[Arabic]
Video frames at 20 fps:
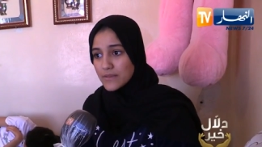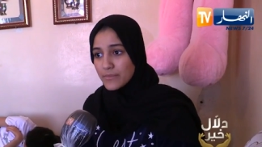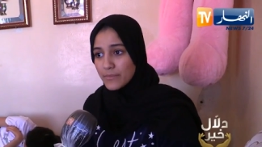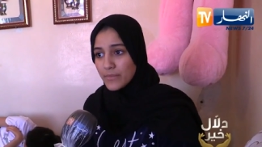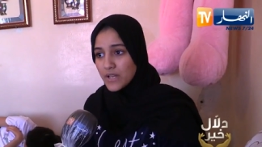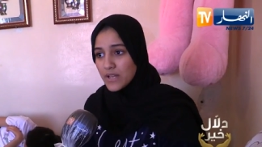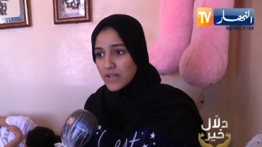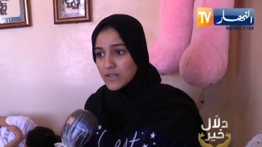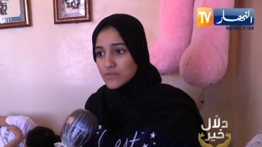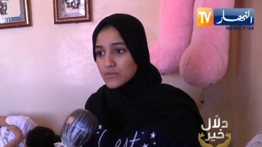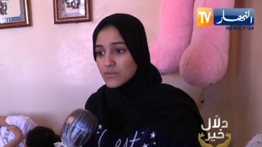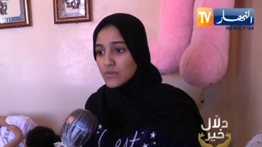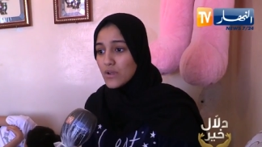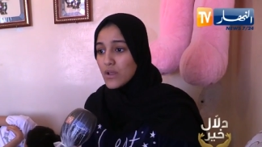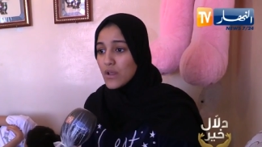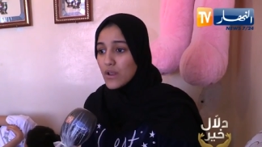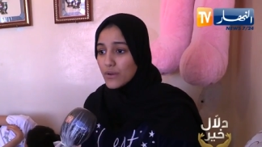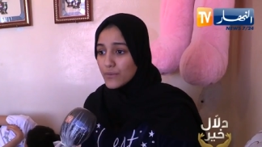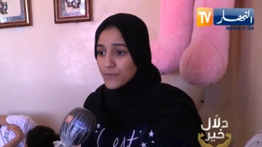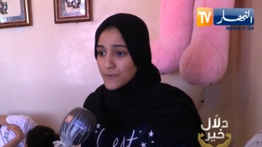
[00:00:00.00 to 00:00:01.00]
كملاتو
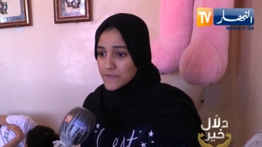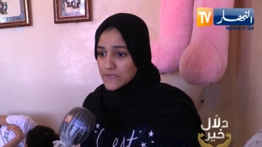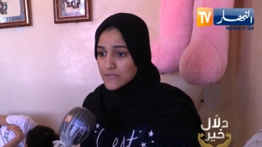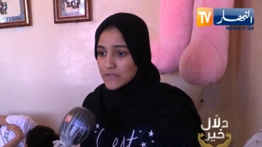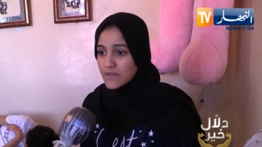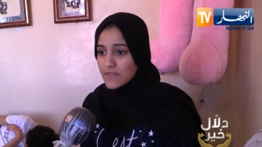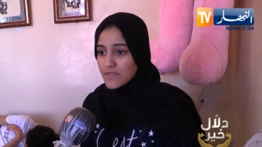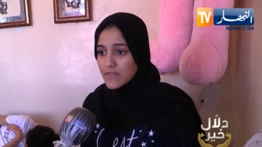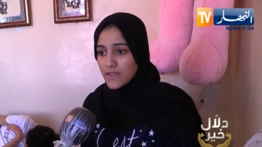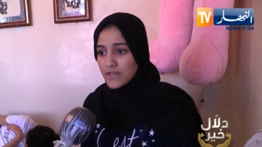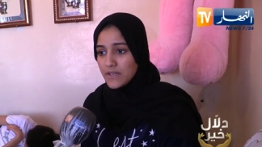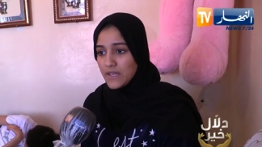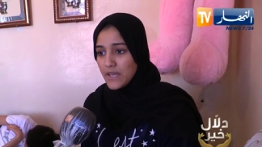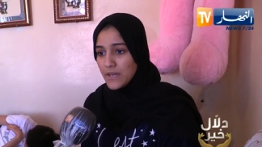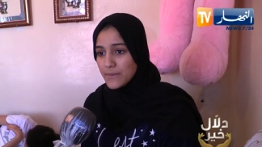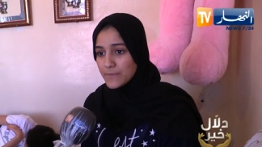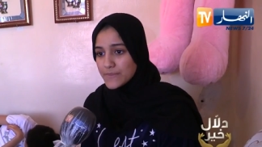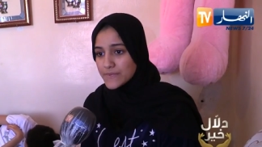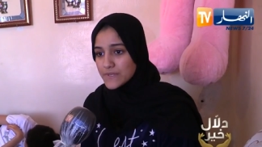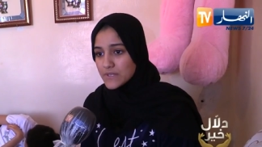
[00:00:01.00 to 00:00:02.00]
الفصل الثاني
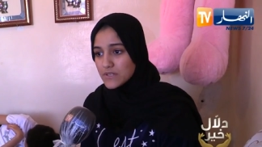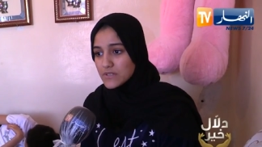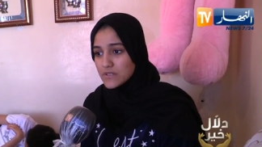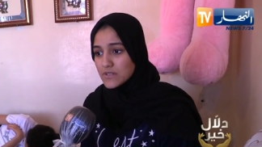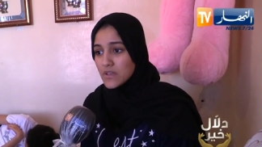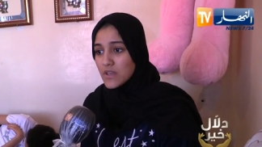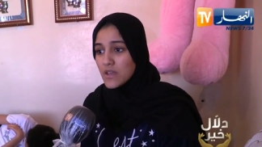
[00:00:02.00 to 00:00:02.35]
حبست